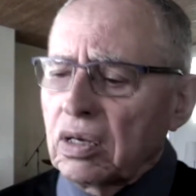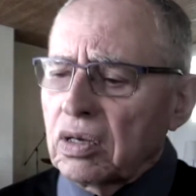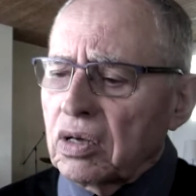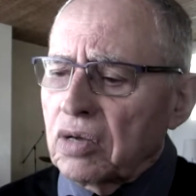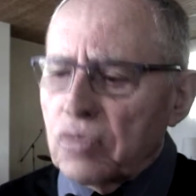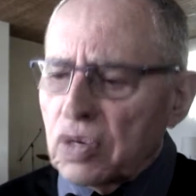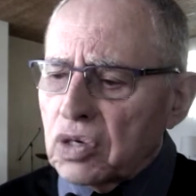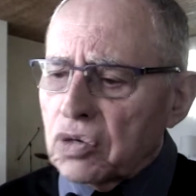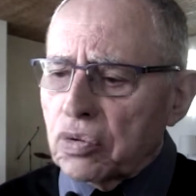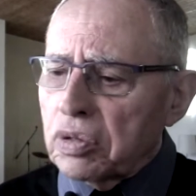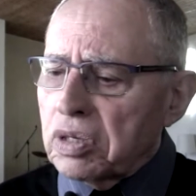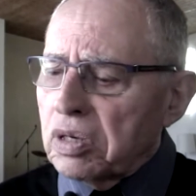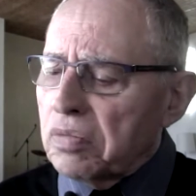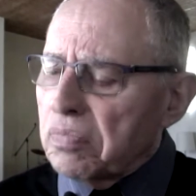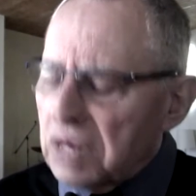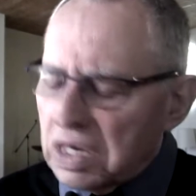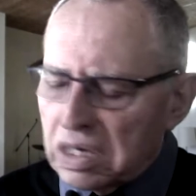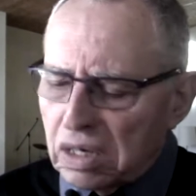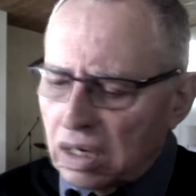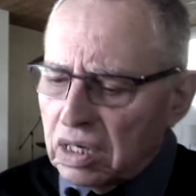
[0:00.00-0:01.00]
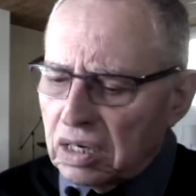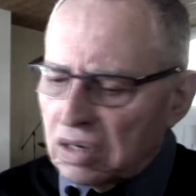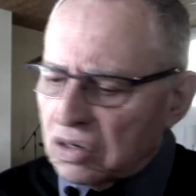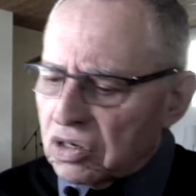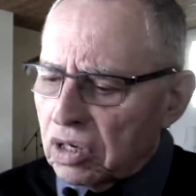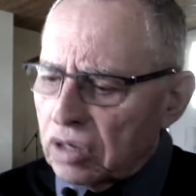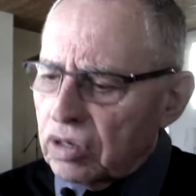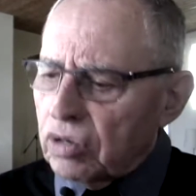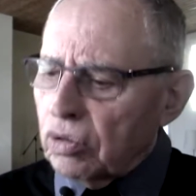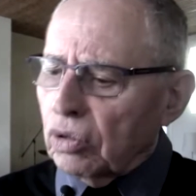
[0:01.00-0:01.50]
Et moi je lui dis, mais
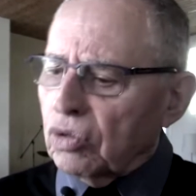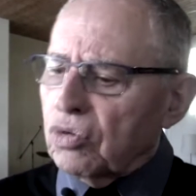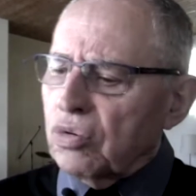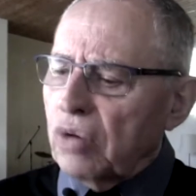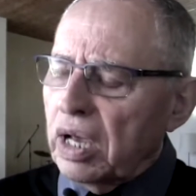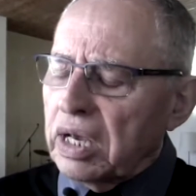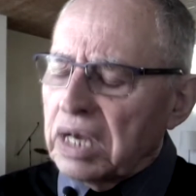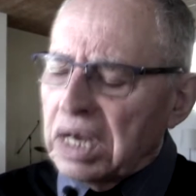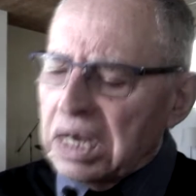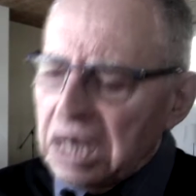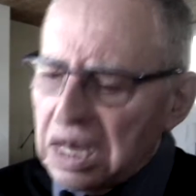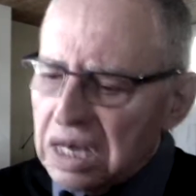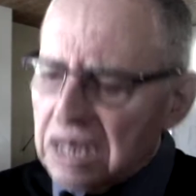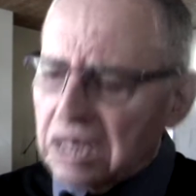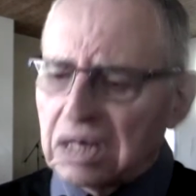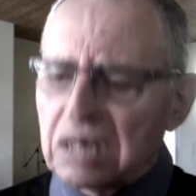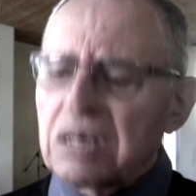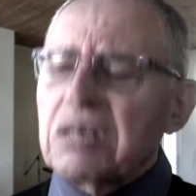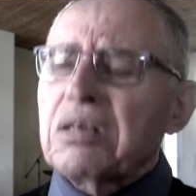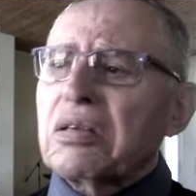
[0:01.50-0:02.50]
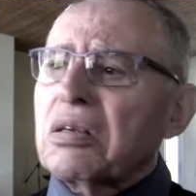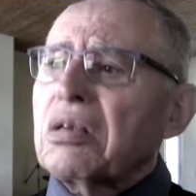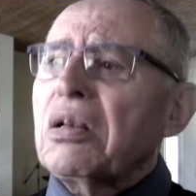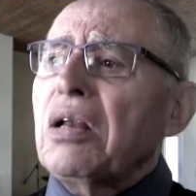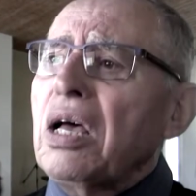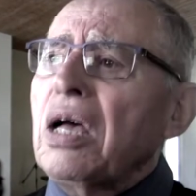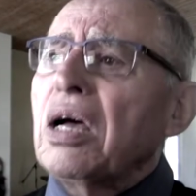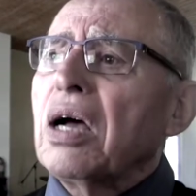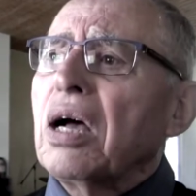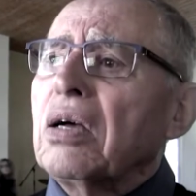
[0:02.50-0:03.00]
Seigneur, tu as écrit
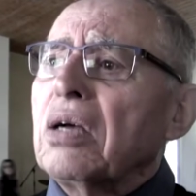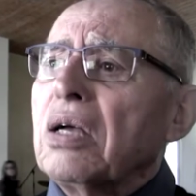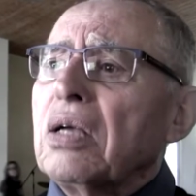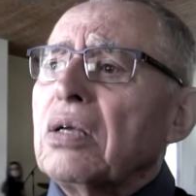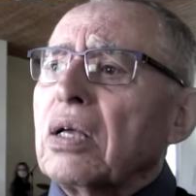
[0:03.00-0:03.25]
cela.